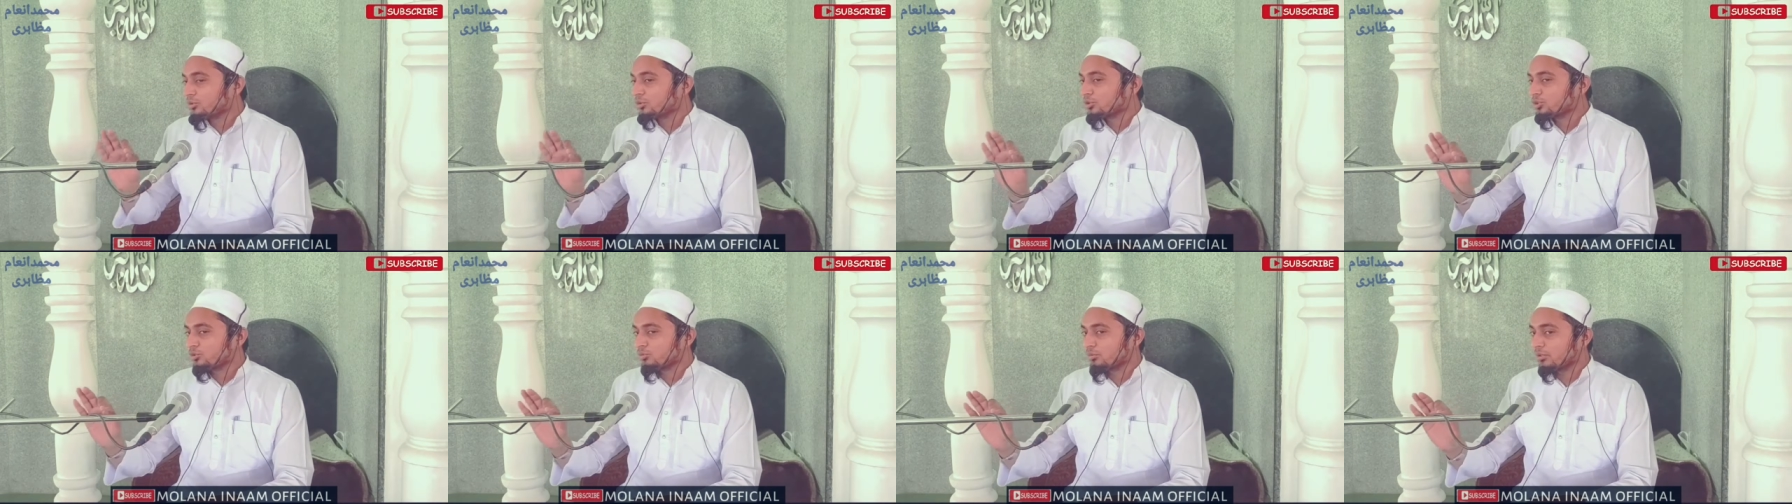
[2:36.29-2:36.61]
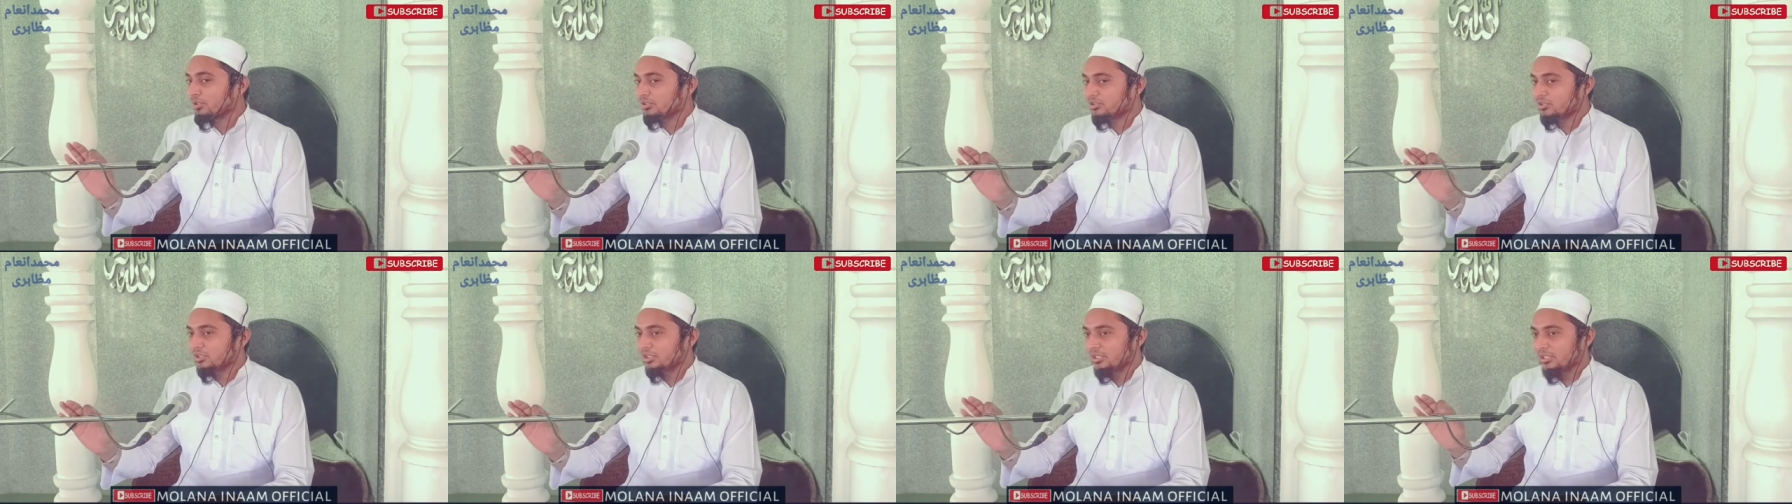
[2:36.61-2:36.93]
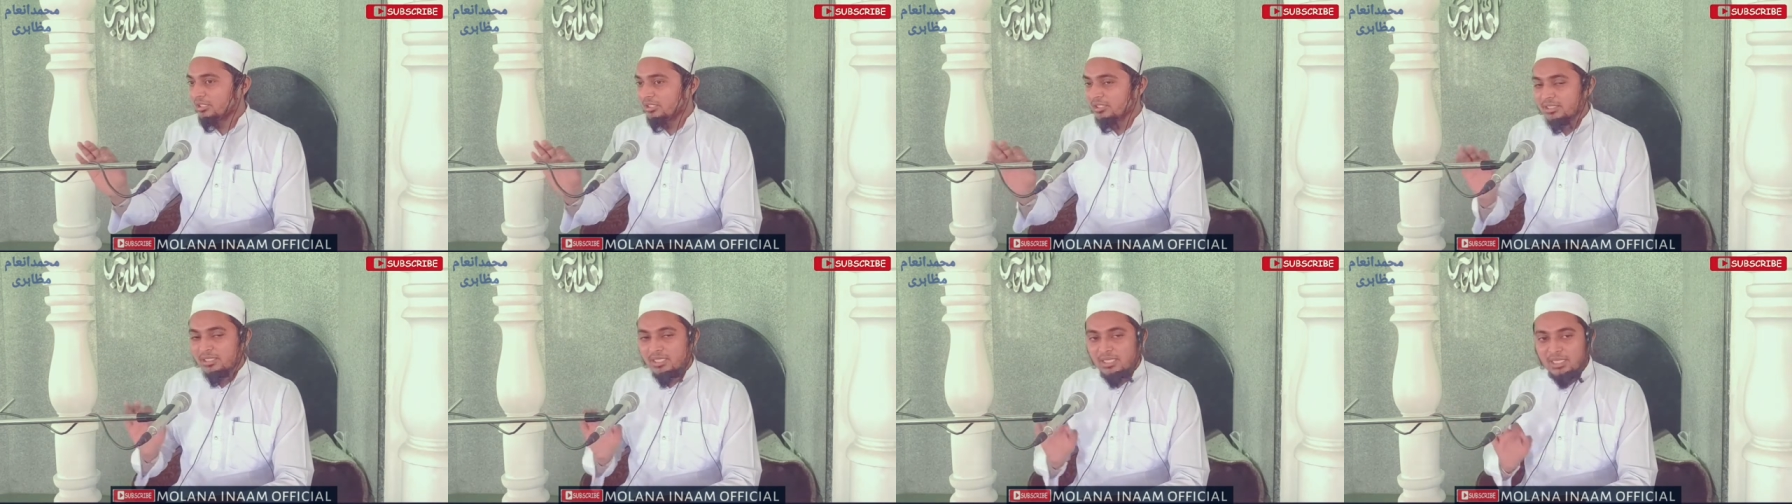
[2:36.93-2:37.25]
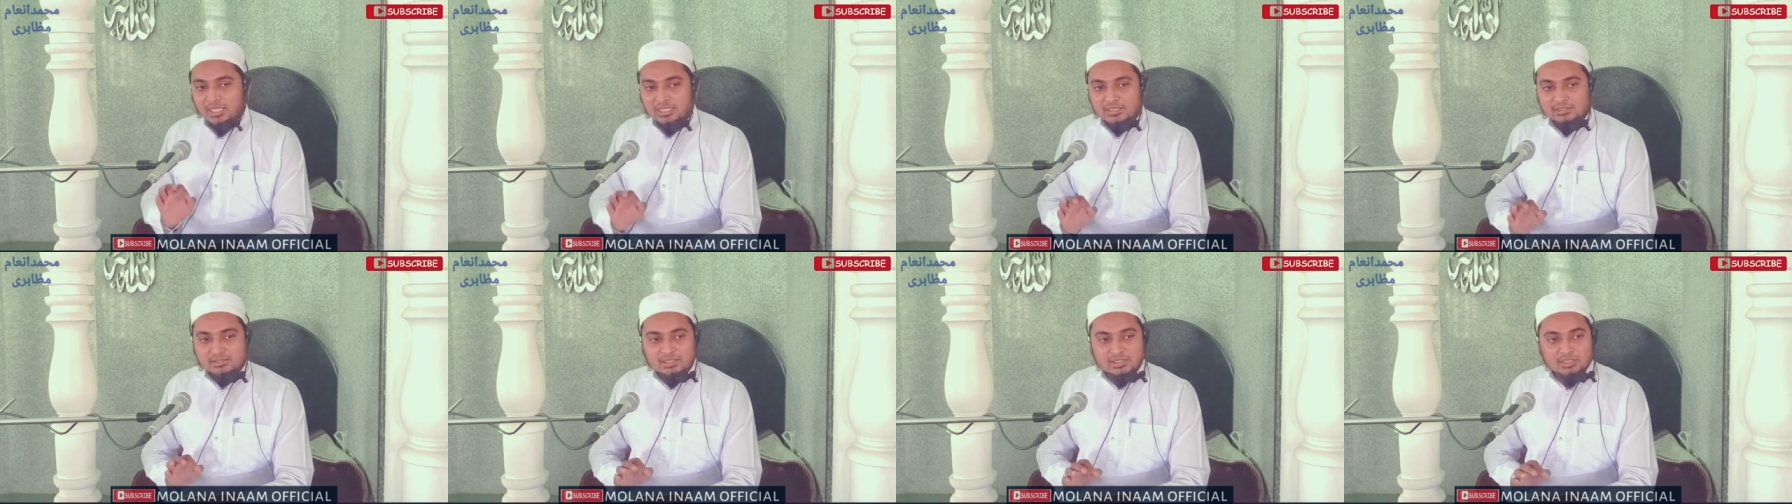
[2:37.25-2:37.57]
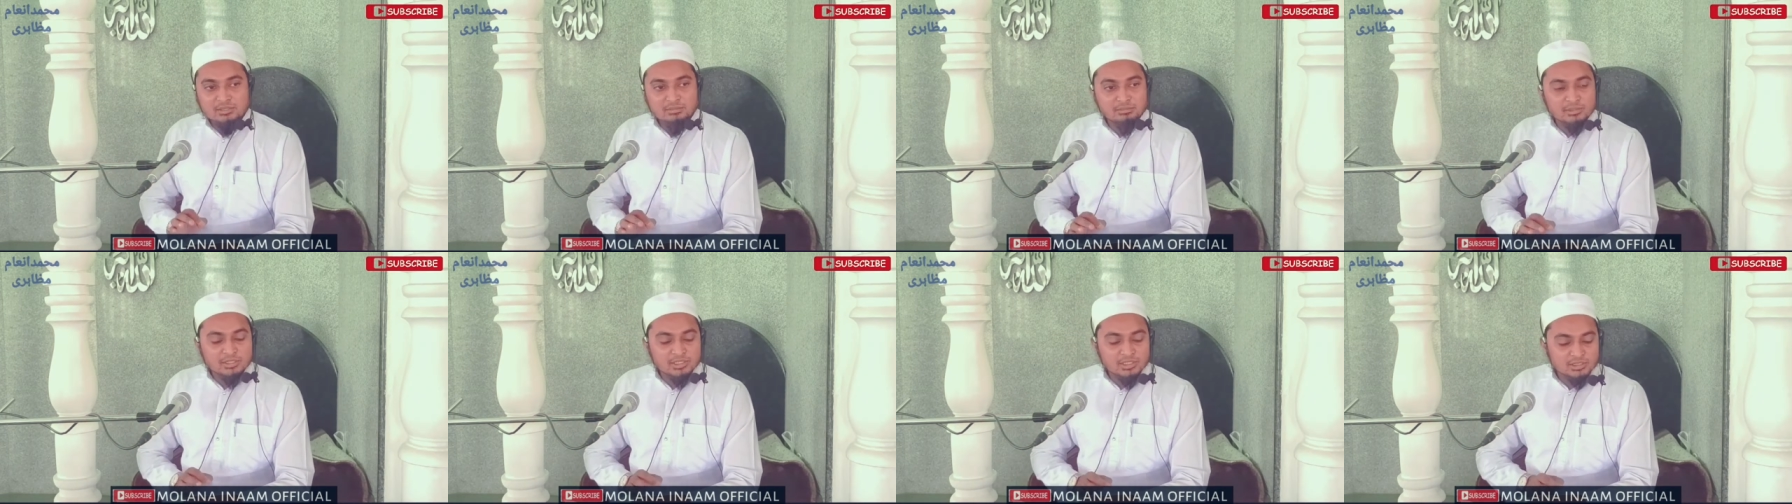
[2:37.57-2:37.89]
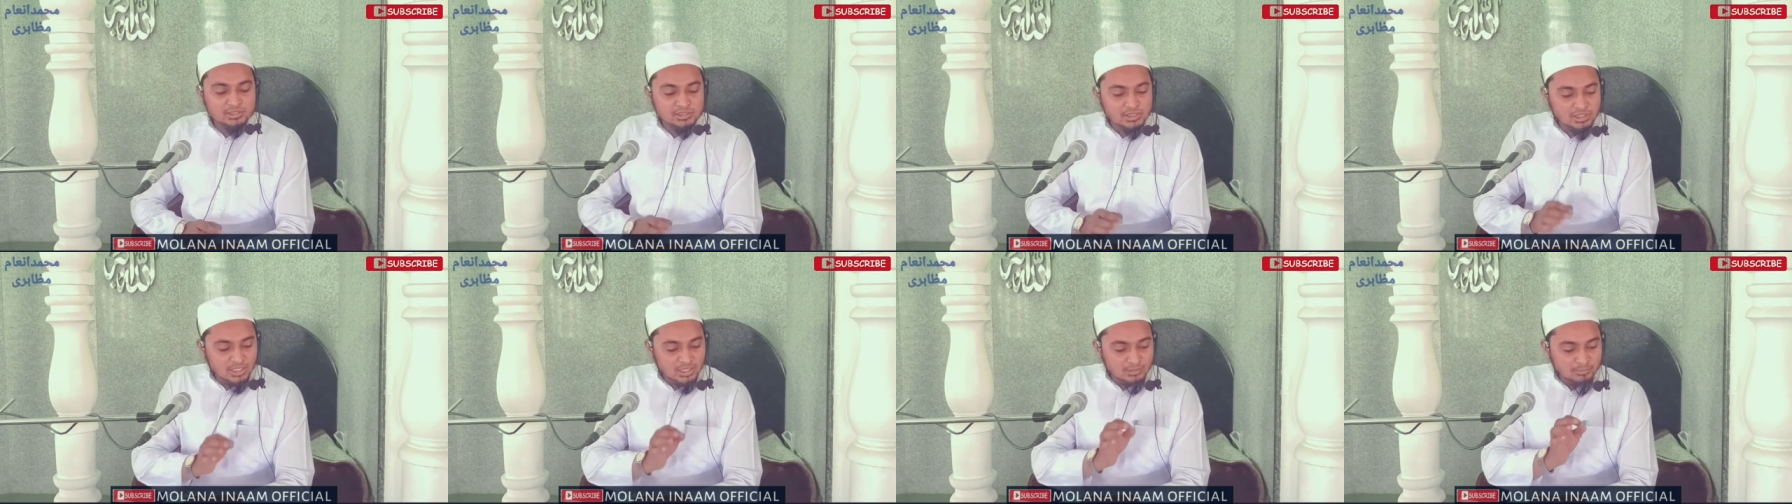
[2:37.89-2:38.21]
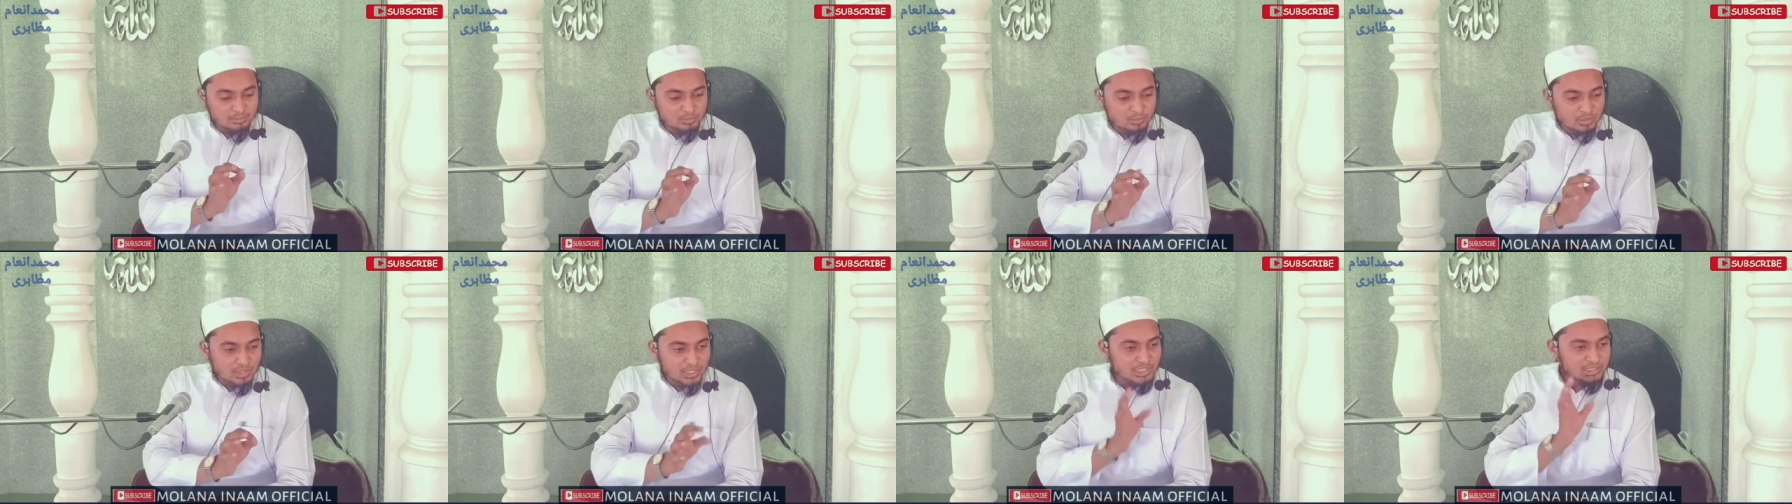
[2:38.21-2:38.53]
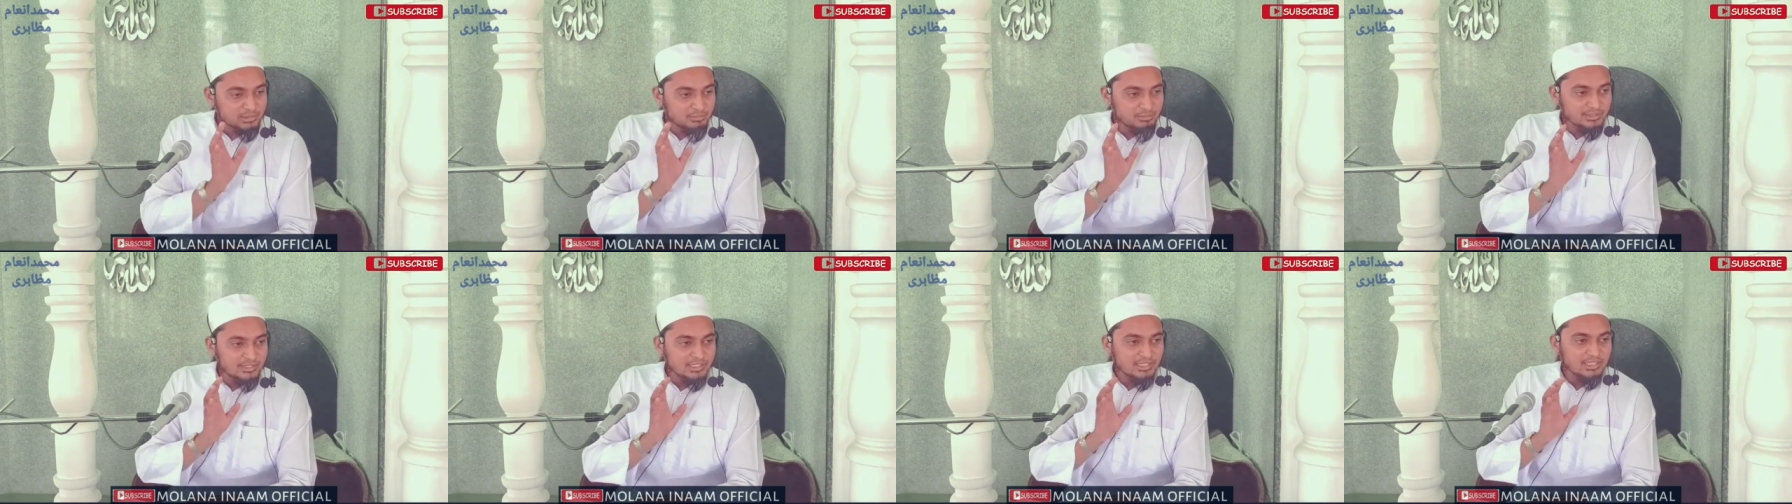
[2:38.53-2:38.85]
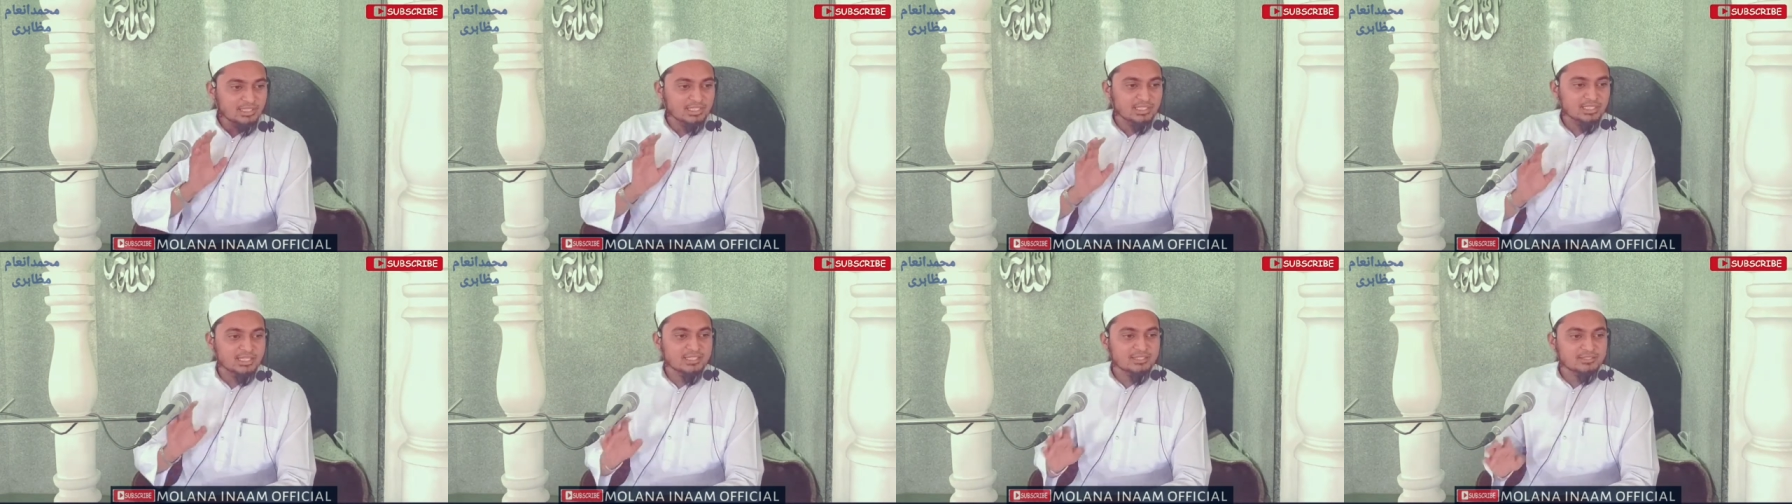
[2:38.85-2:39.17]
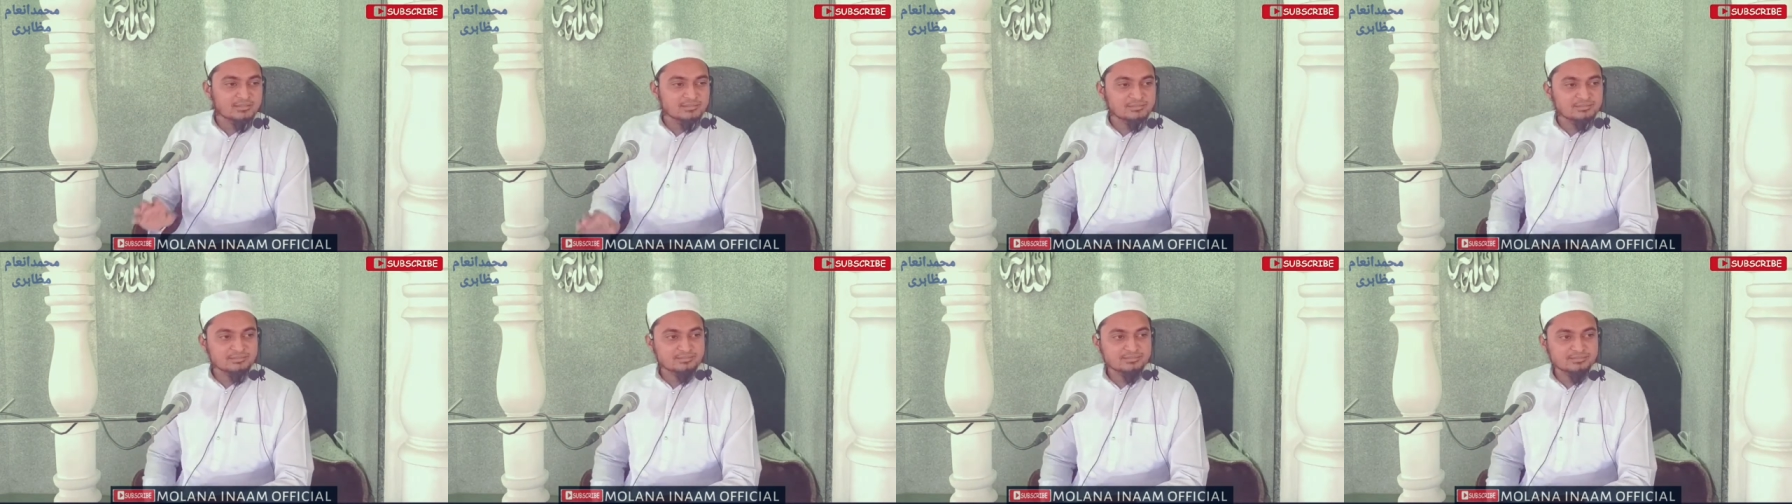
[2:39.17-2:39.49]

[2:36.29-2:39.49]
उस वक्त से लेकर आज तक मैंने शराब को हाथ भी नहीं लगाया